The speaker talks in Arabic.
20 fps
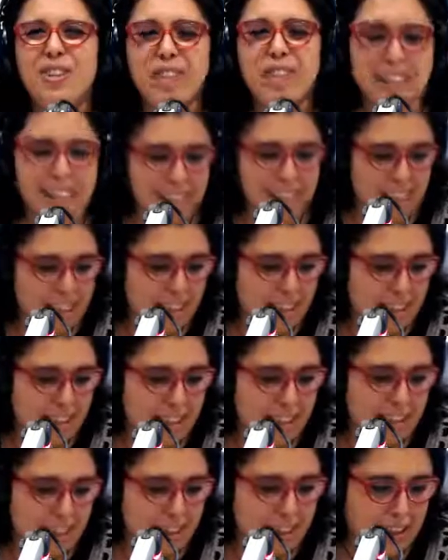شكرا
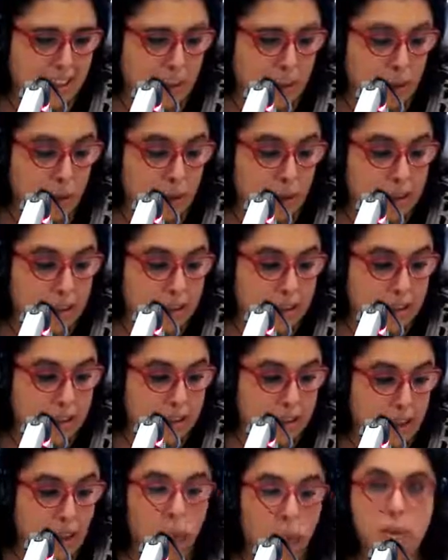آه، لقبولك
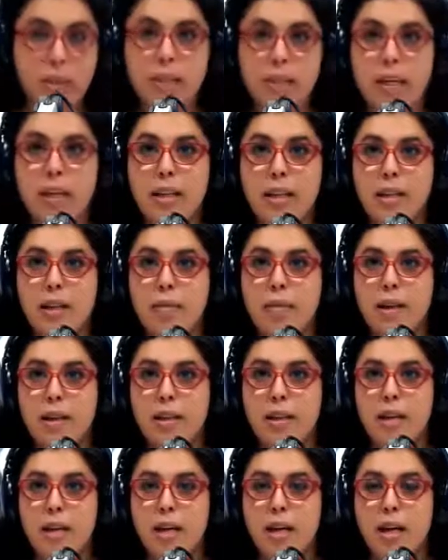دعوتنا
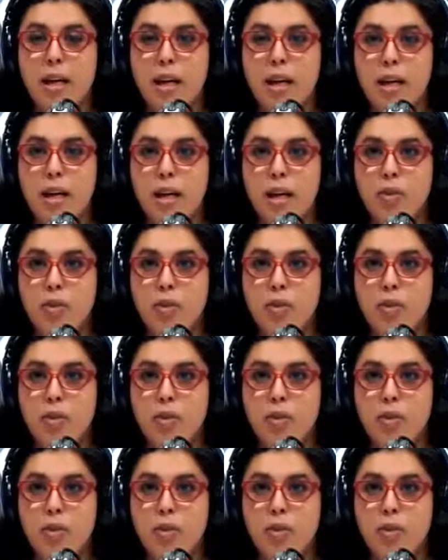طبعا آه،